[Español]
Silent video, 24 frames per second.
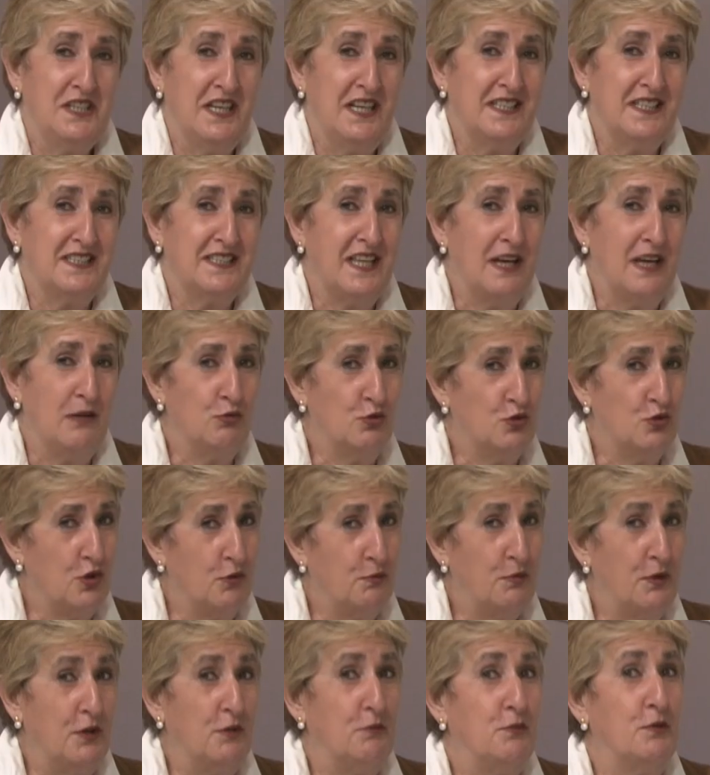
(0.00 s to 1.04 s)
les da uso,
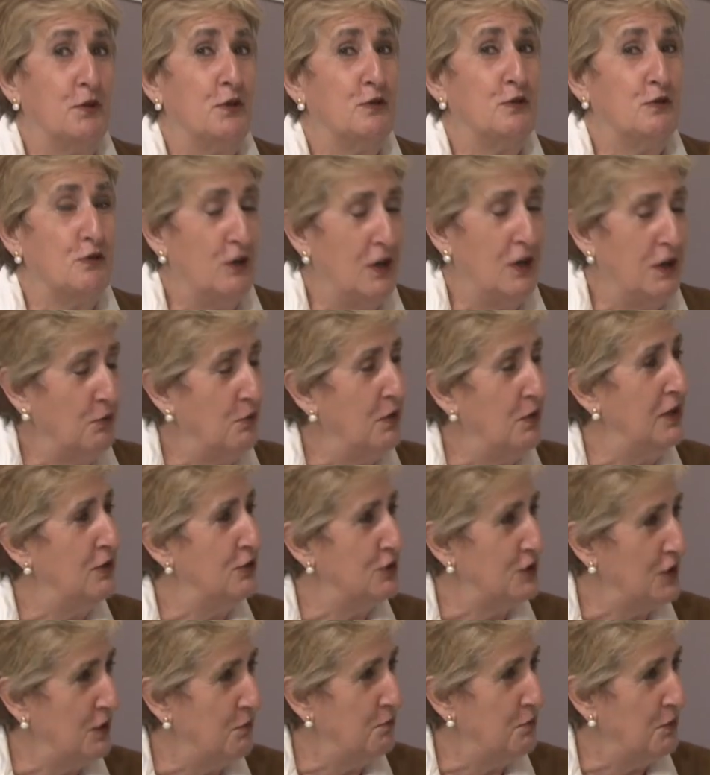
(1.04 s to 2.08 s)
pero por otro lado igual los
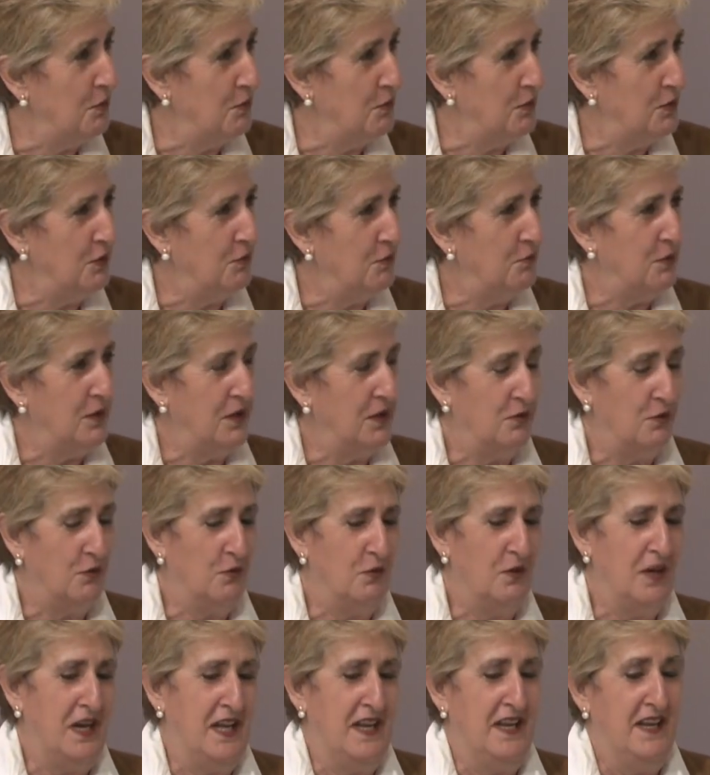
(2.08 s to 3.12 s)
del pueblo no pueden
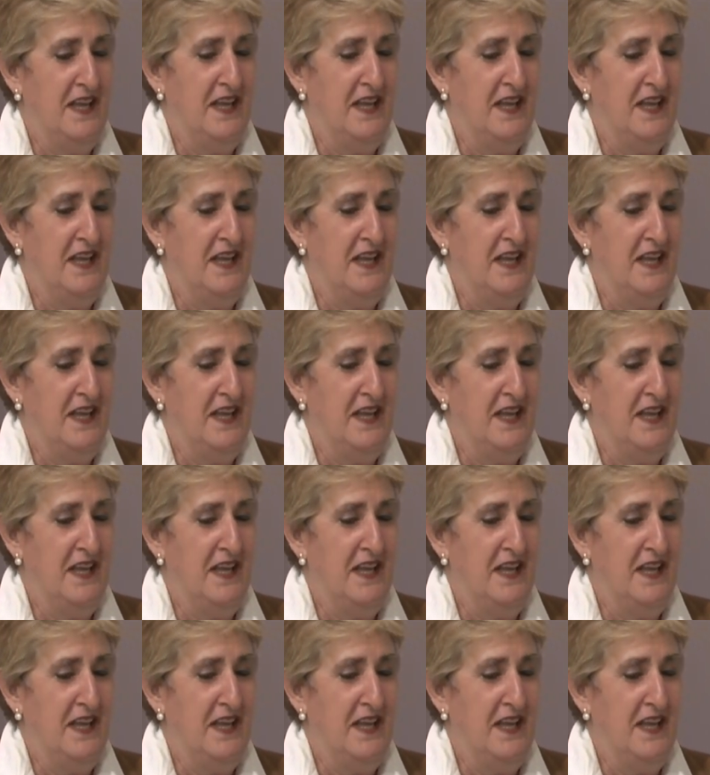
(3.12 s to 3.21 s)
jugar.